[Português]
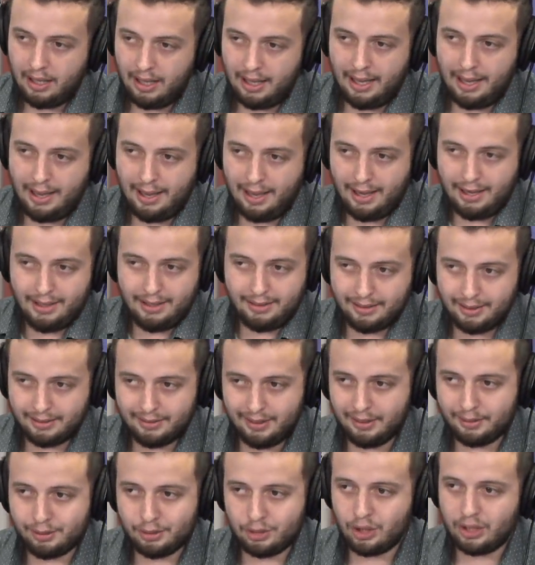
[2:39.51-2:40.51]
É ainda
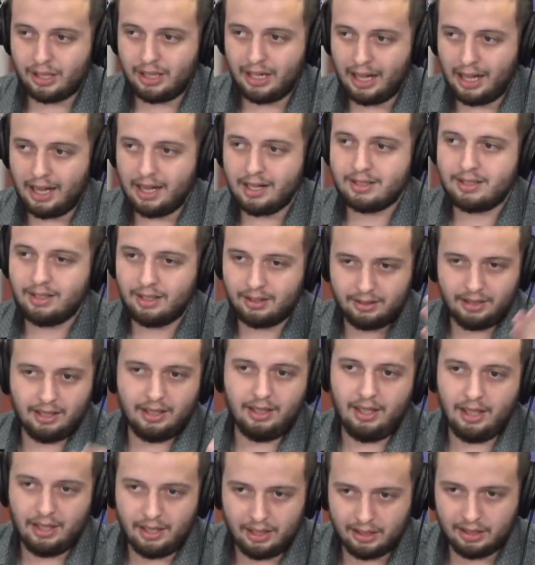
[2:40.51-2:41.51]
dentro de casa,
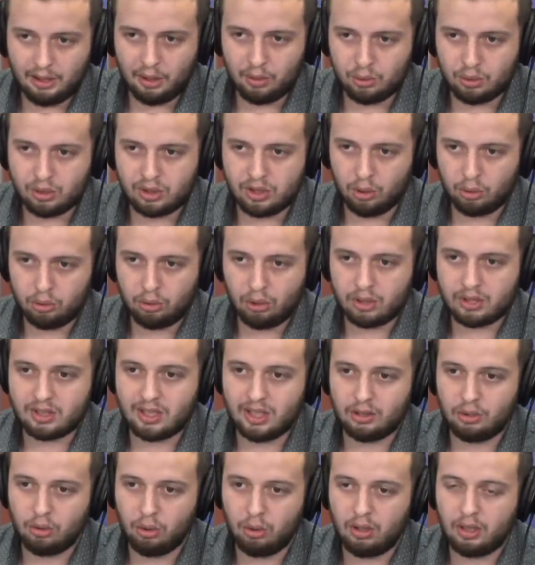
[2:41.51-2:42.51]
tem ainda o seu Apoio
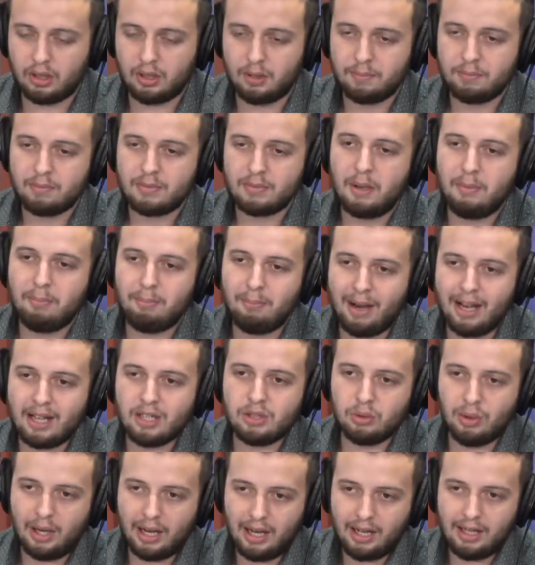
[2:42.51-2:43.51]
torcedor,
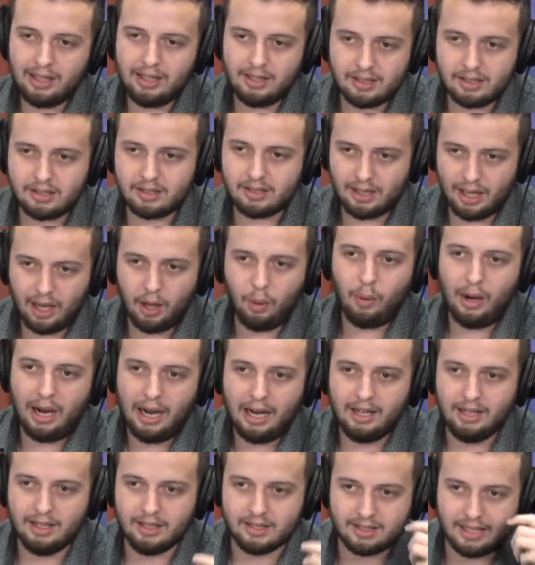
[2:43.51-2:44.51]
mas o Allianz é o
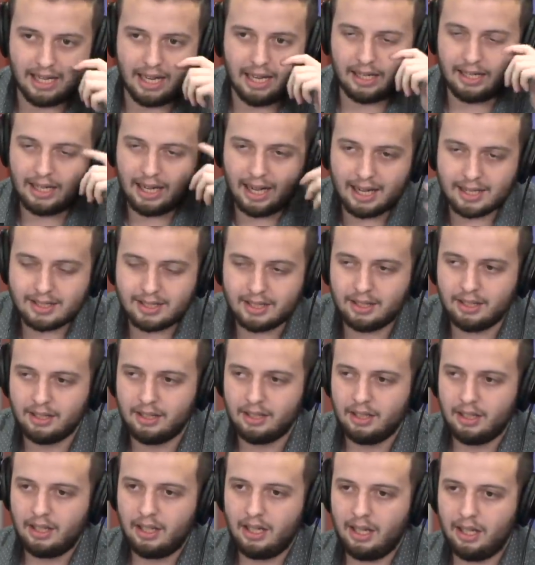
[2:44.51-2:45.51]
Allianz, é, né? A é casa
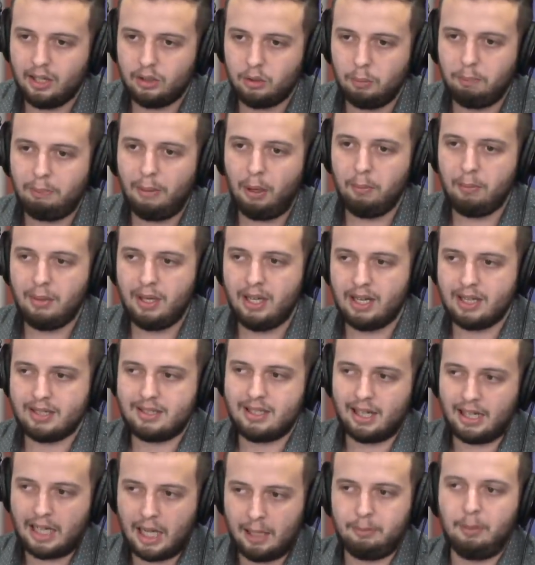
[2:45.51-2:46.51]
claro. é, do Palmeiras.
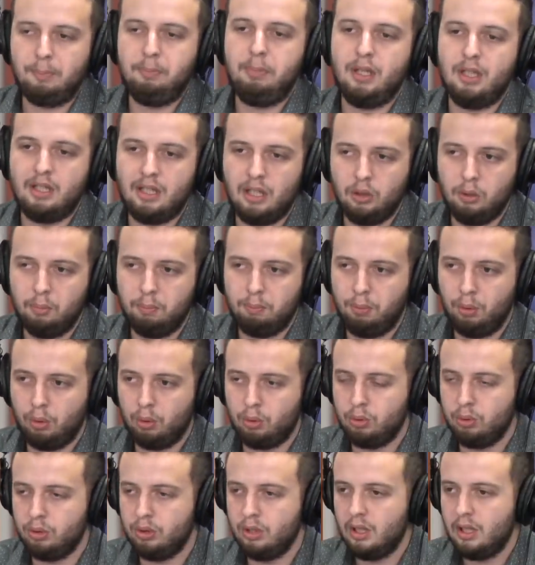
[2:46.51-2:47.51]
Você acaba perdendo um
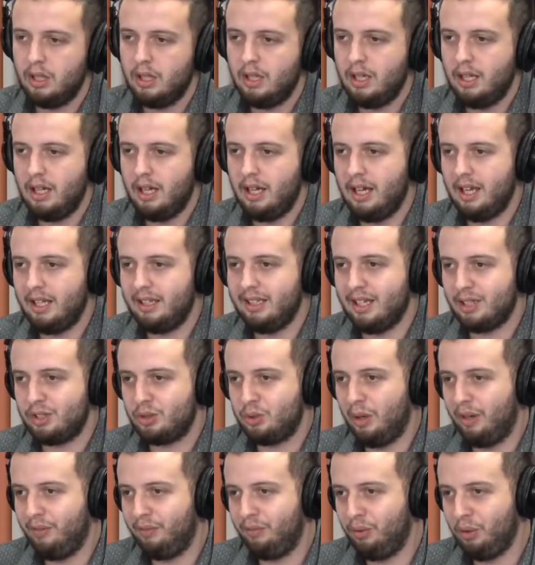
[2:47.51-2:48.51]
pouco é, da
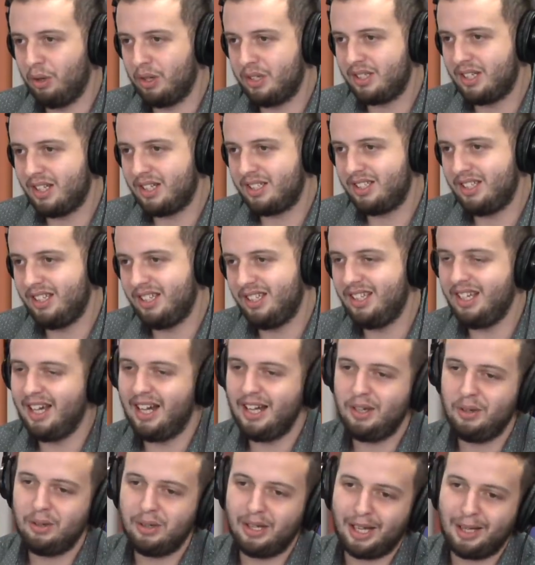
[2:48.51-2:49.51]
sua força assim. E
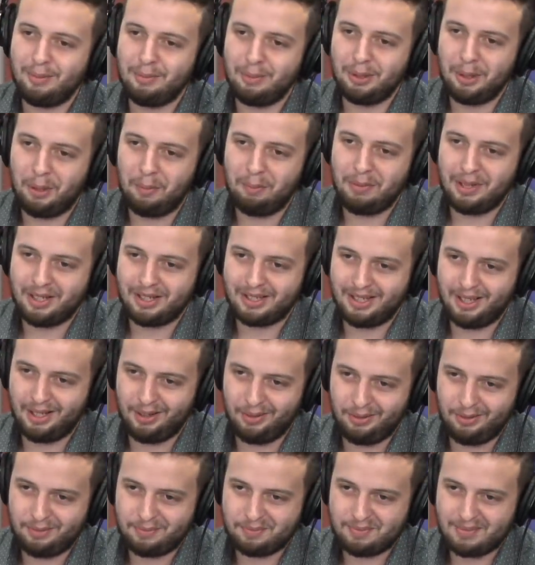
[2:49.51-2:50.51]
aí o Grêmio não
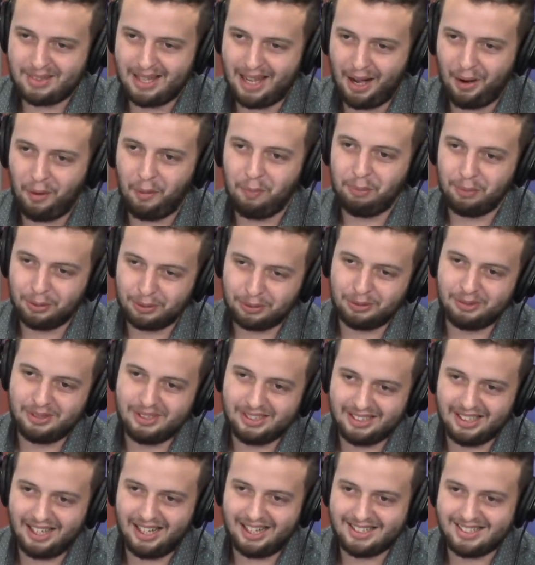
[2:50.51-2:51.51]
perdeu a
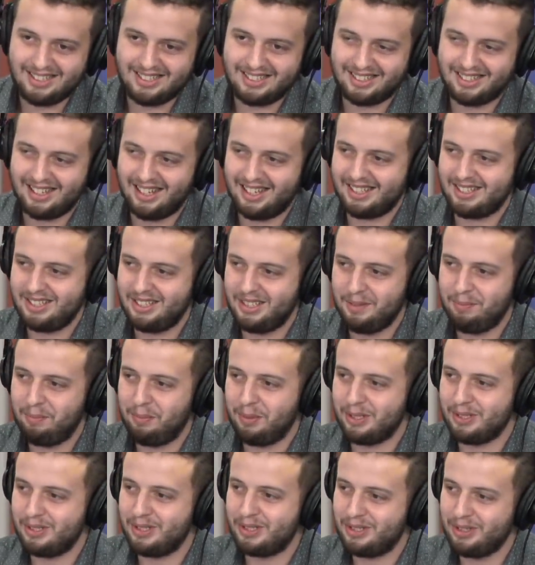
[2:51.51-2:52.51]
oportunidade, Edgar, de
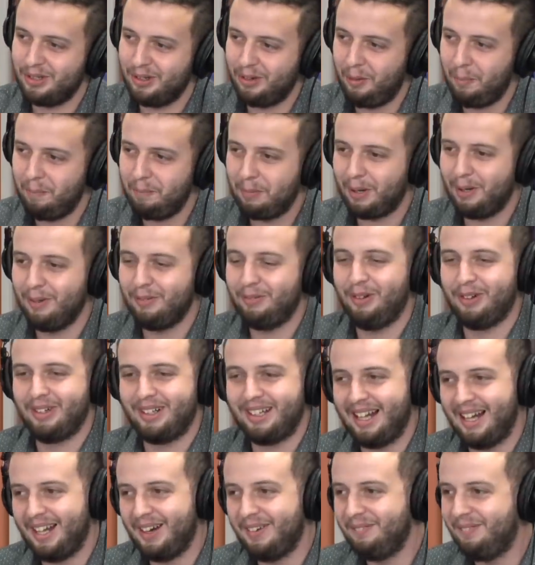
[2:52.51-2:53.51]
depois do jogo
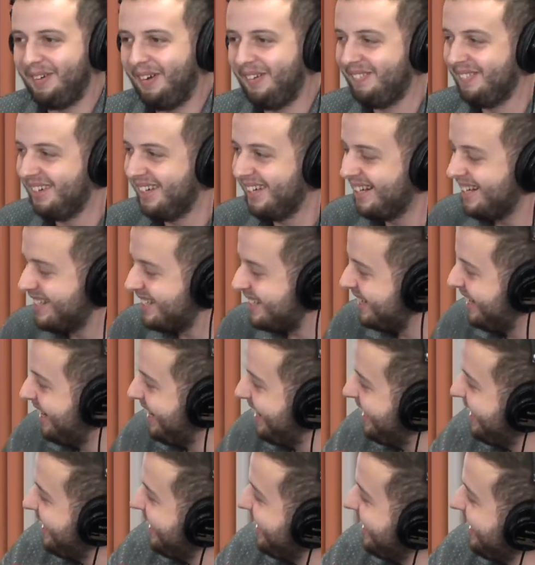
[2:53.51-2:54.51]
provocar o Palmeiras
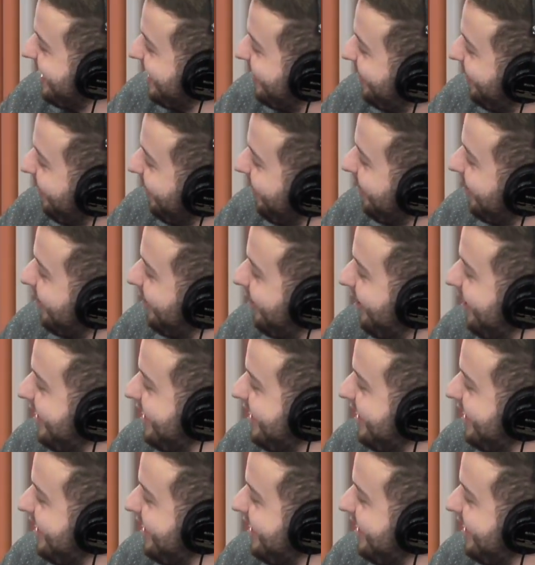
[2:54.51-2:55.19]
e colocou